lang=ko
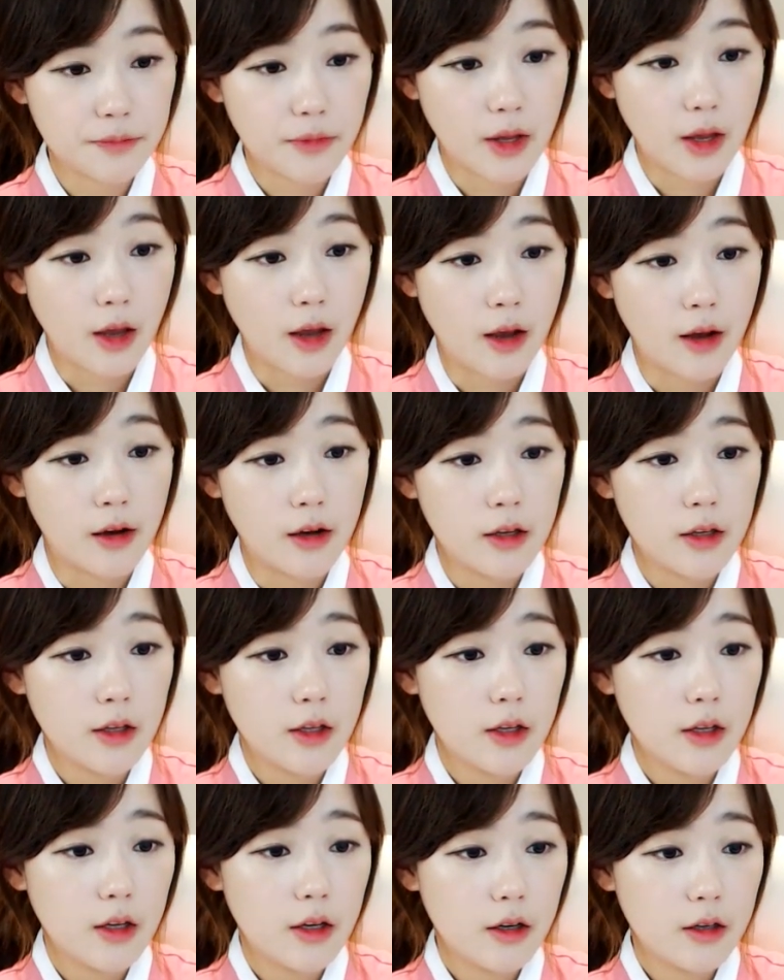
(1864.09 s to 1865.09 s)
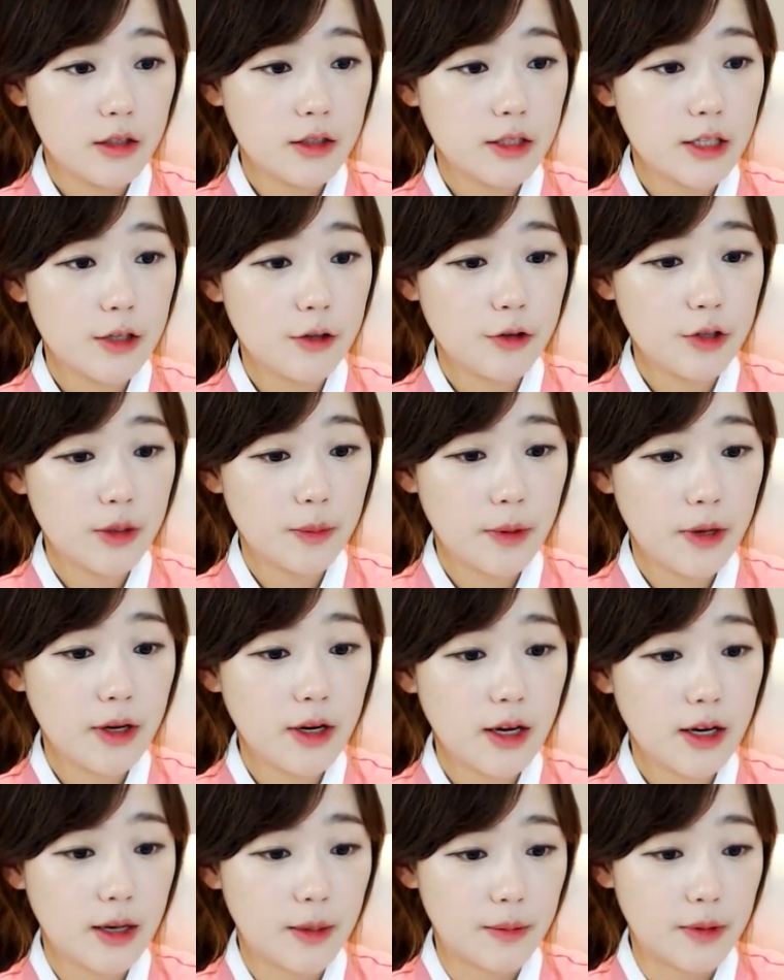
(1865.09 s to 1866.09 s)
예. 흔재구님
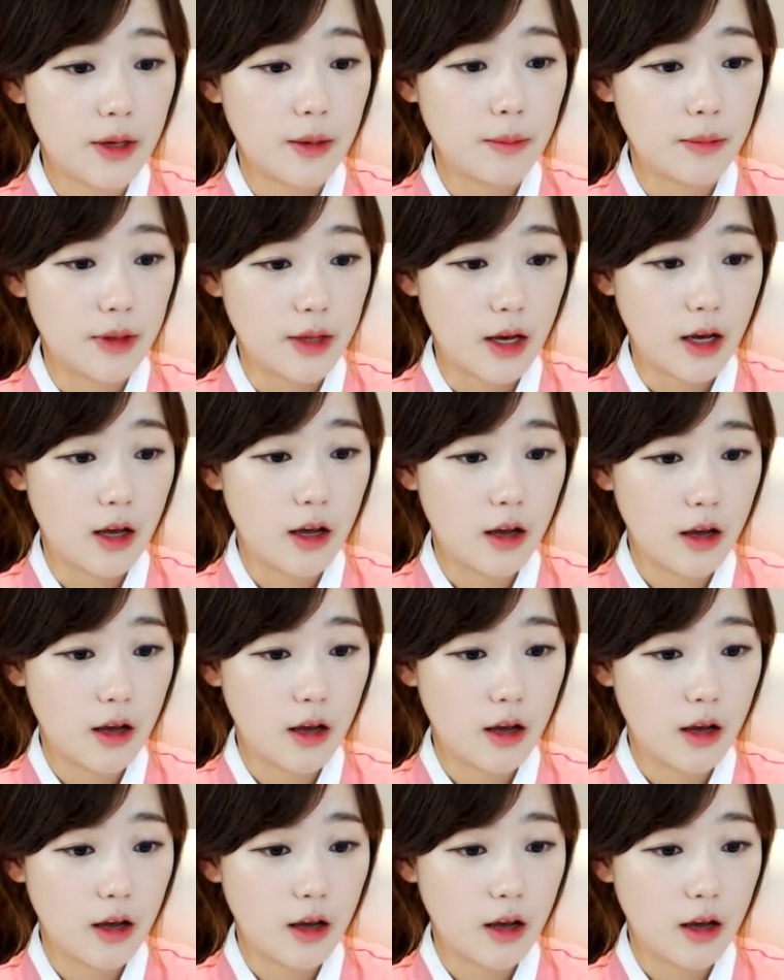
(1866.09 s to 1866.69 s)
팬가입 감사합니다.